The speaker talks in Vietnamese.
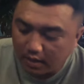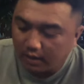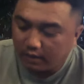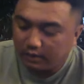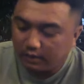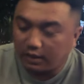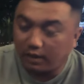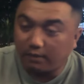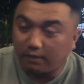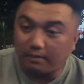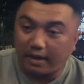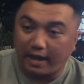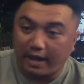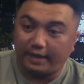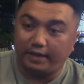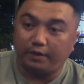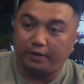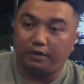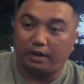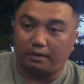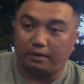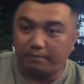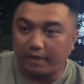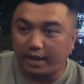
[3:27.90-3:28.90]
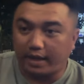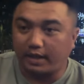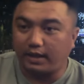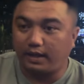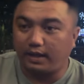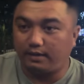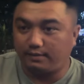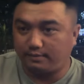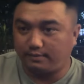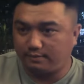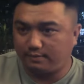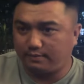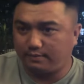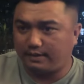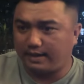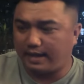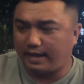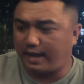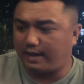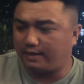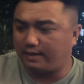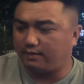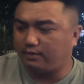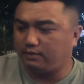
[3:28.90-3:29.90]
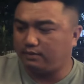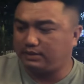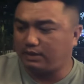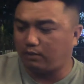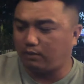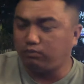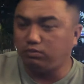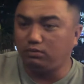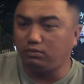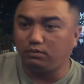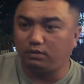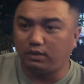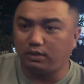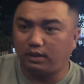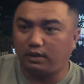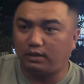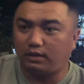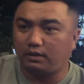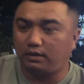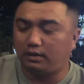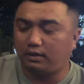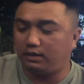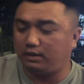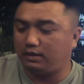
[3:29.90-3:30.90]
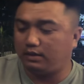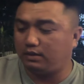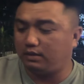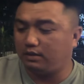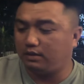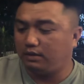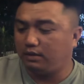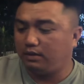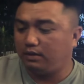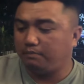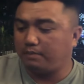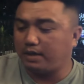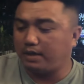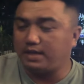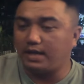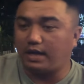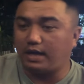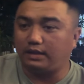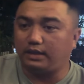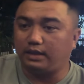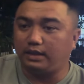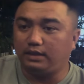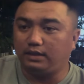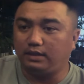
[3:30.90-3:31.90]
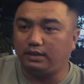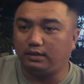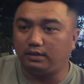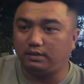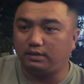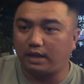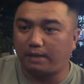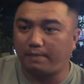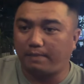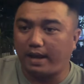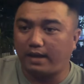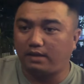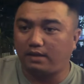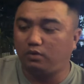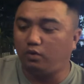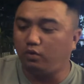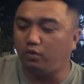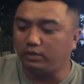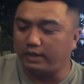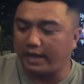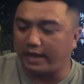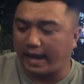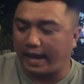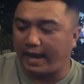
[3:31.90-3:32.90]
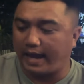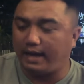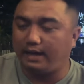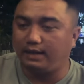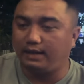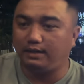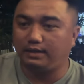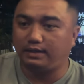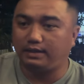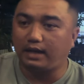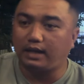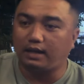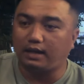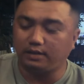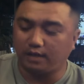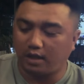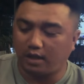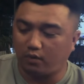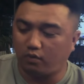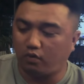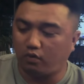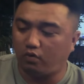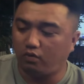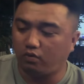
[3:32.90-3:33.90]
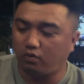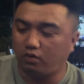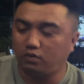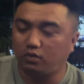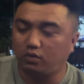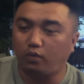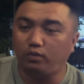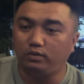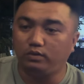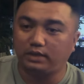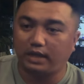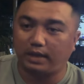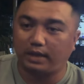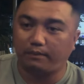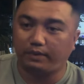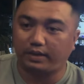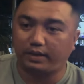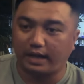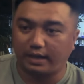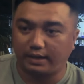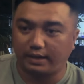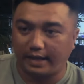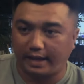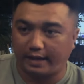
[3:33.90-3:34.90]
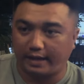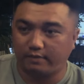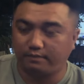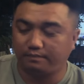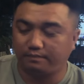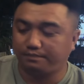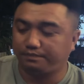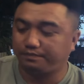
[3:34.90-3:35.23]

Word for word: nhưng mà điều đặc biệt á, là nó chống uh, bây giờ thị trường người ta bán thuốc giả rất là nhiều luôn cô chú anh chị em phải cẩn thận